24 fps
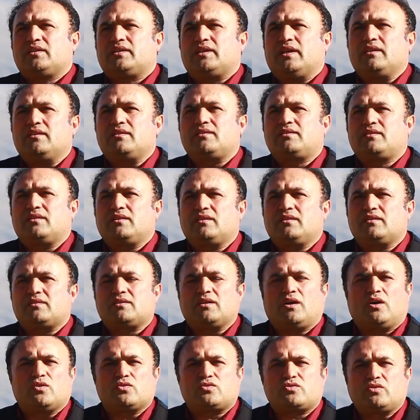kendisi
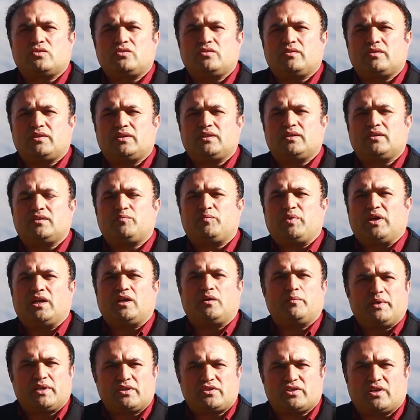sağ olsun e,
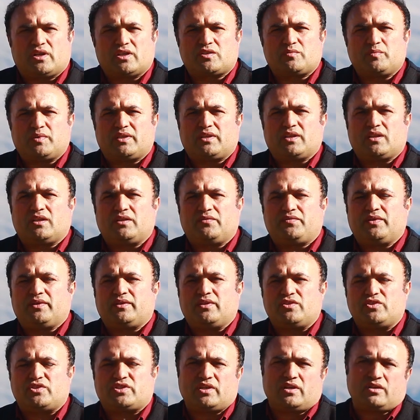beraber çalışma teklif
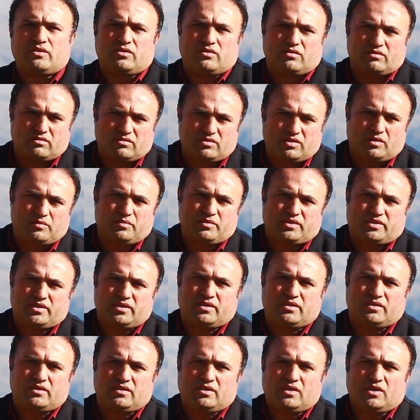edince tabii
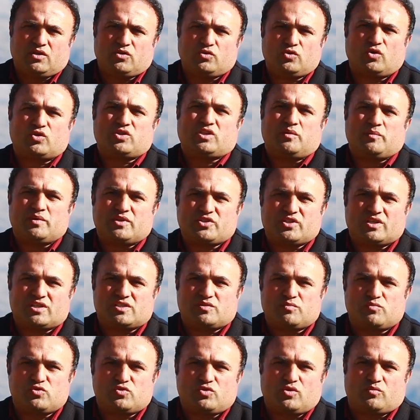ki yok deme
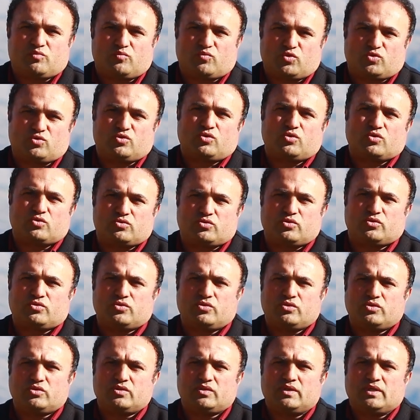şansımız yok. Mutluluk
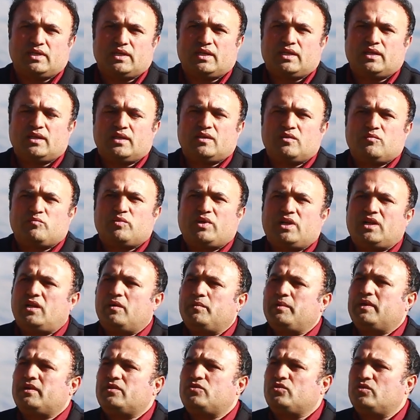duyduk.
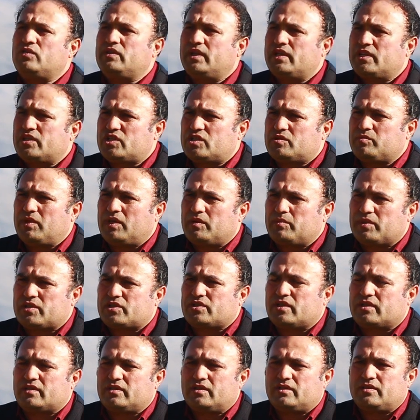Beraber düğünlere çıkmaya
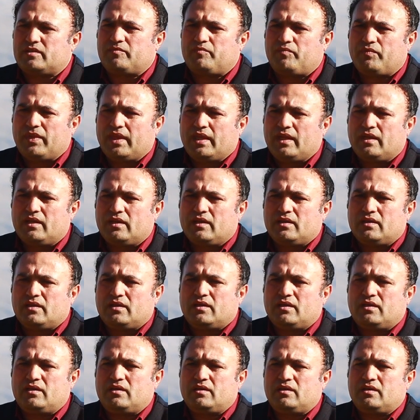başladık.
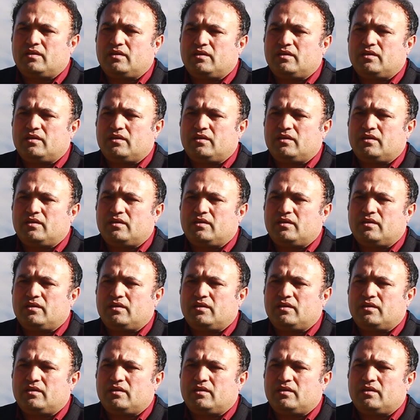E,